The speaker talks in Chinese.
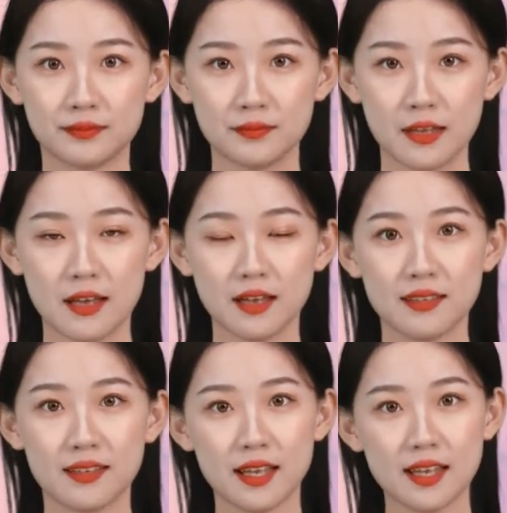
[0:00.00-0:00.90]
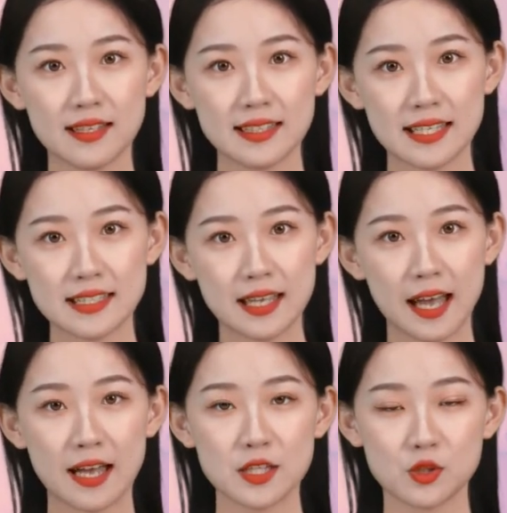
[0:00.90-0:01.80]
哎，下次
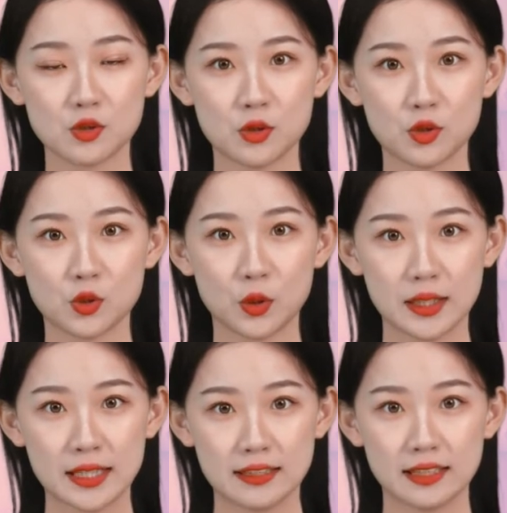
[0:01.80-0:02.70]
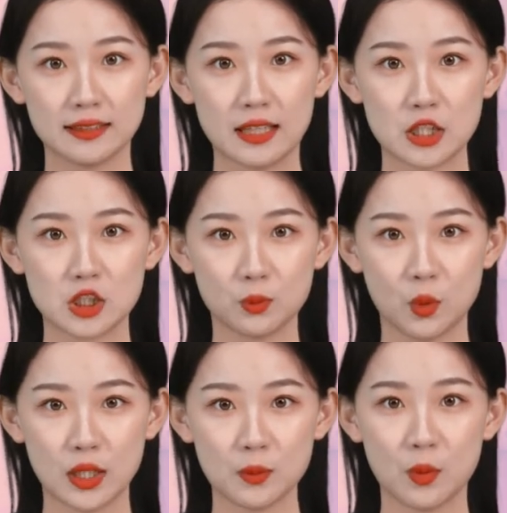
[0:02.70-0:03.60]
还是去村里那大石
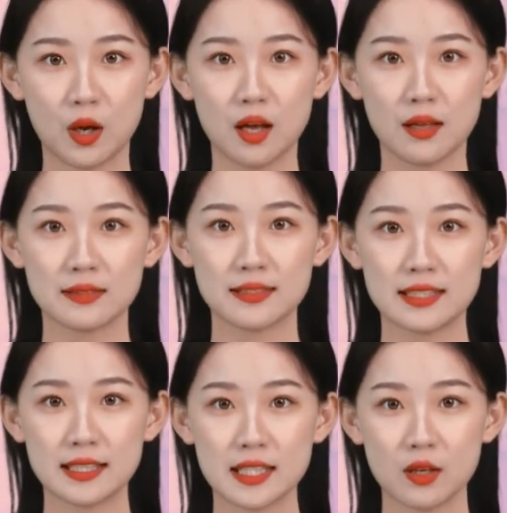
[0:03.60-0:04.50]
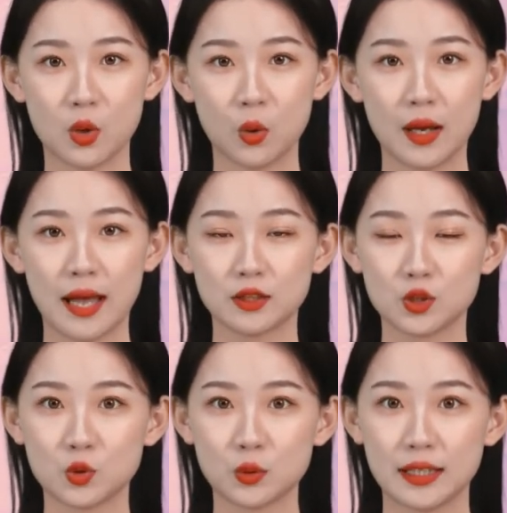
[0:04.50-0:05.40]
磨里磨，咱家牛还能
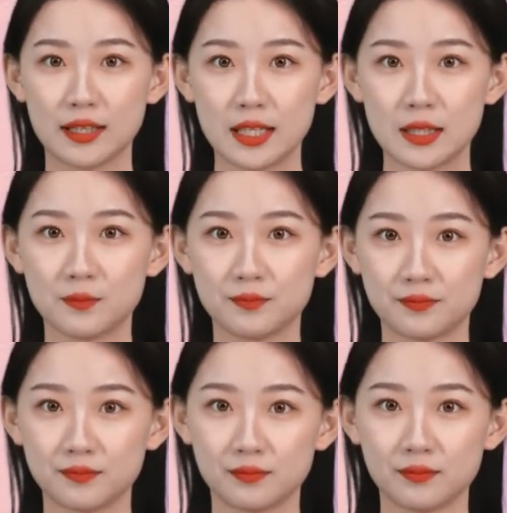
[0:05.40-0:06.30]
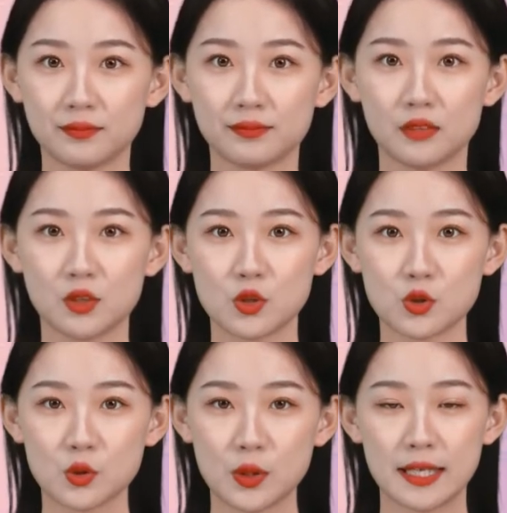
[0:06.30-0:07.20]
出点力。
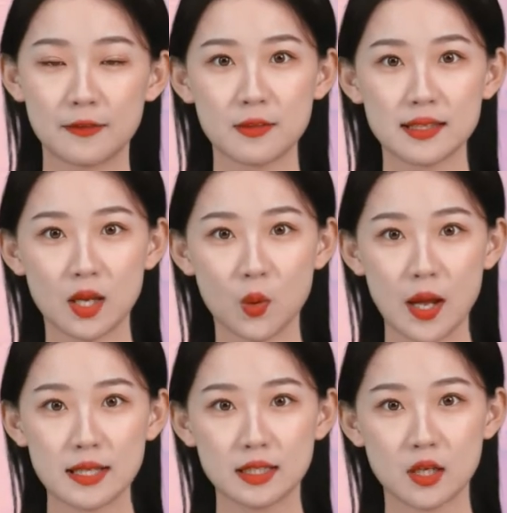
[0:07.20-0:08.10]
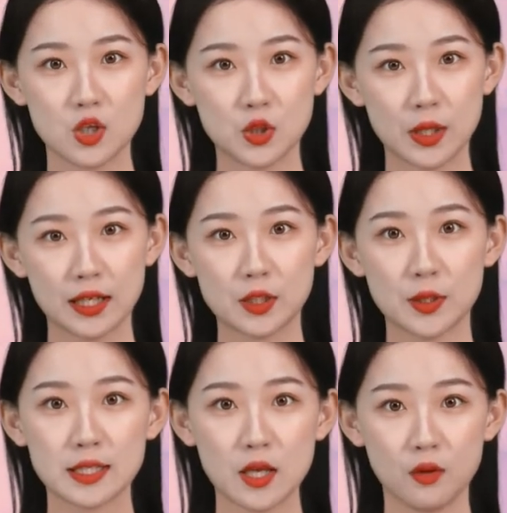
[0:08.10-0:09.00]
周水莲放下筷子，捶了
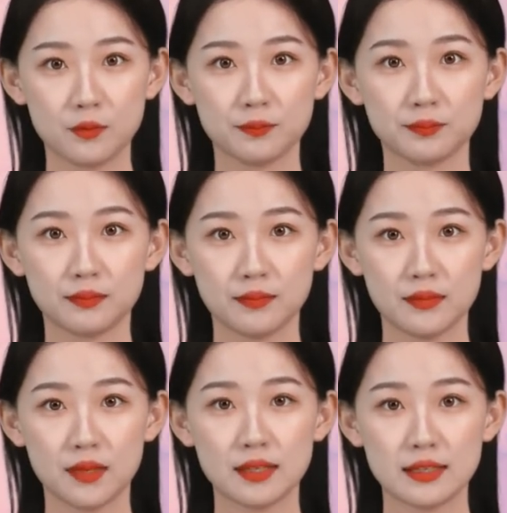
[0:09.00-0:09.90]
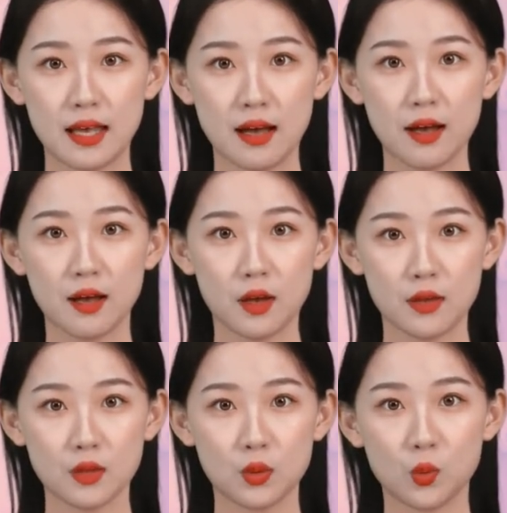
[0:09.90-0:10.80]
捶腰：“娘，
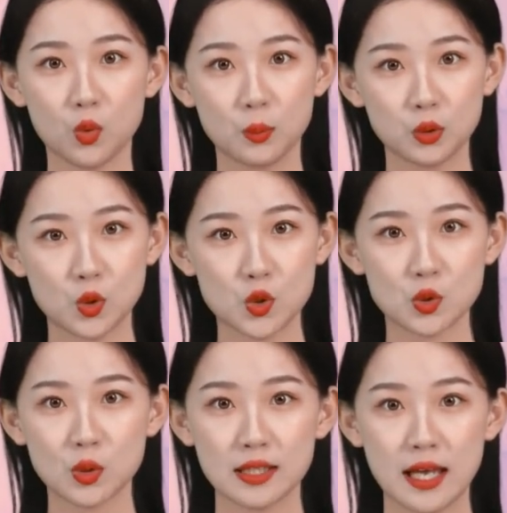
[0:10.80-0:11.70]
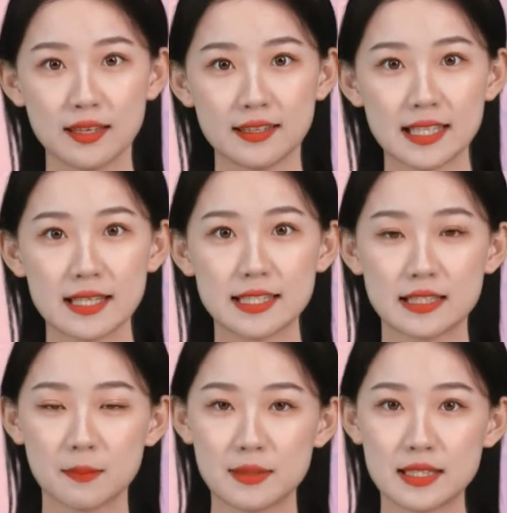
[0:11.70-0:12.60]
我不都说了，下次
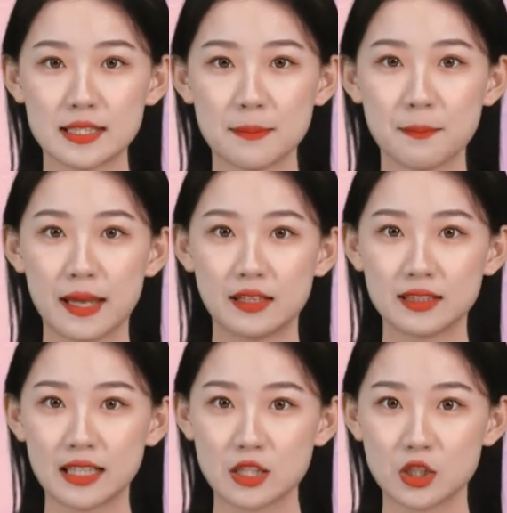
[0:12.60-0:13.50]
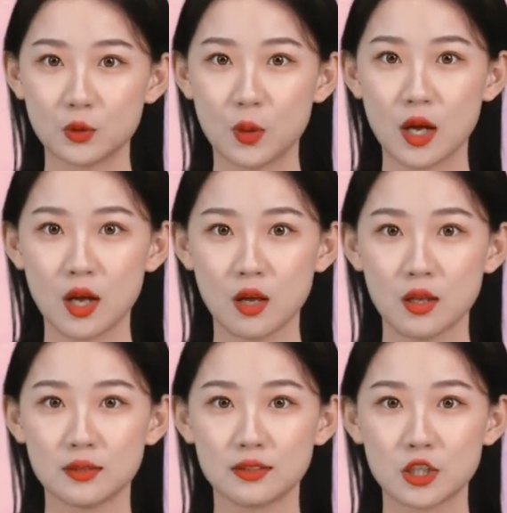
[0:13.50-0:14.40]
咱们自己买个大石磨，
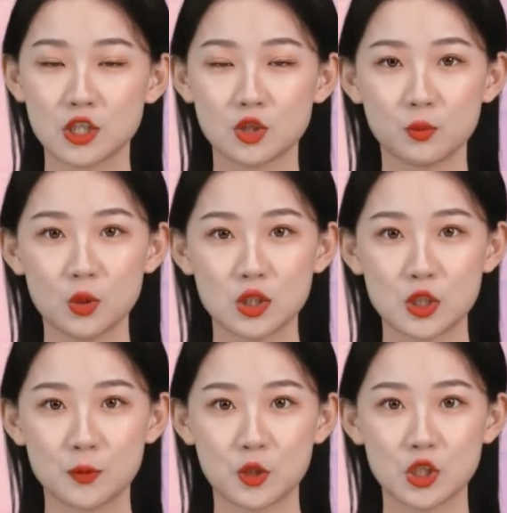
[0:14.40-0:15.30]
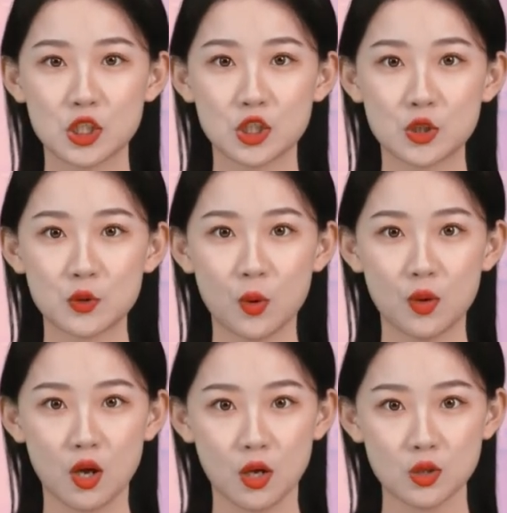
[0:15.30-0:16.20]
那石磨只磨吃食
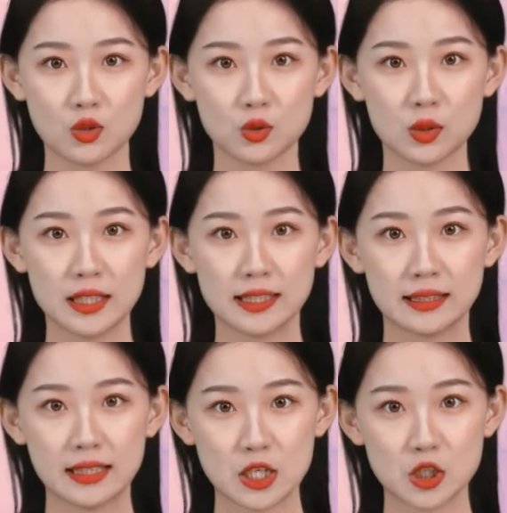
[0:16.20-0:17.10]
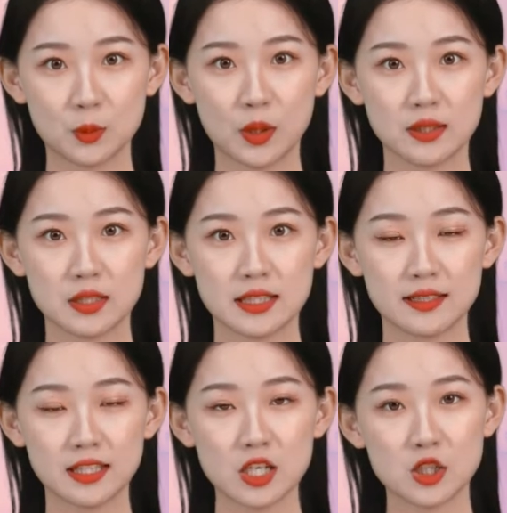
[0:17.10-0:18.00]
用。”村里那大石磨整
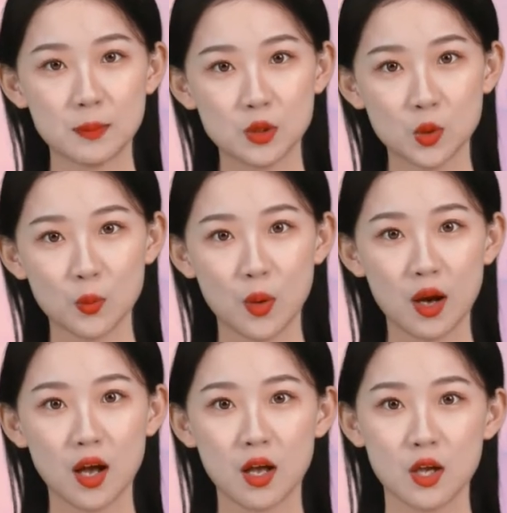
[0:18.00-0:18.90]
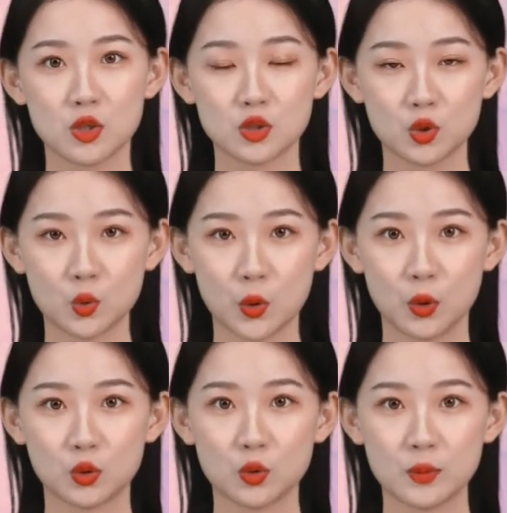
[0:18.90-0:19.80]
天什么都磨，这入
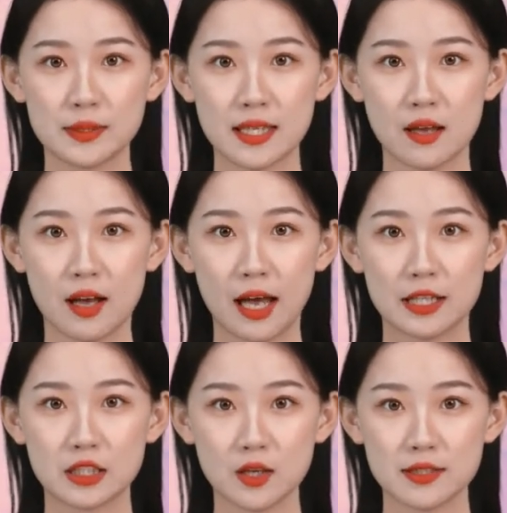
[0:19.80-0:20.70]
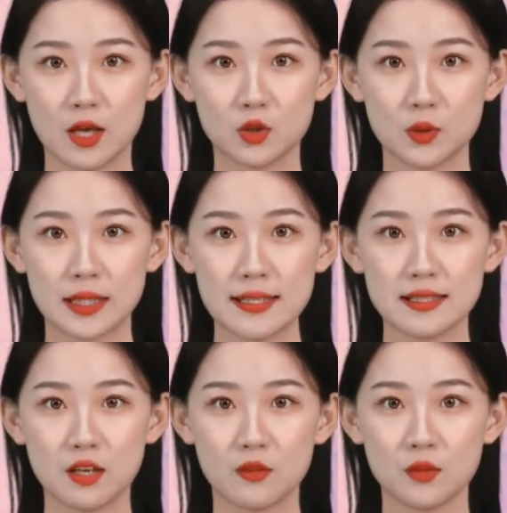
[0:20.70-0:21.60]
口的东西还是要讲究干
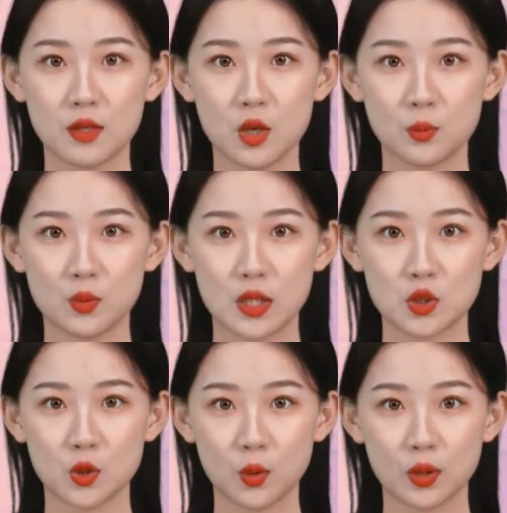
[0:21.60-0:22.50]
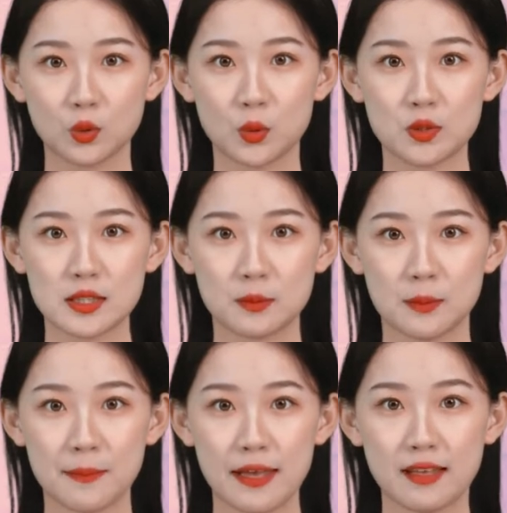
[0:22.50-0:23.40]
净，不然吃坏肚子怎么
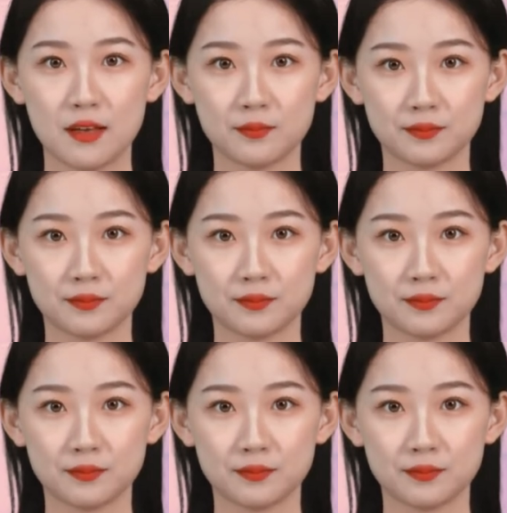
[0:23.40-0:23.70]
办呀？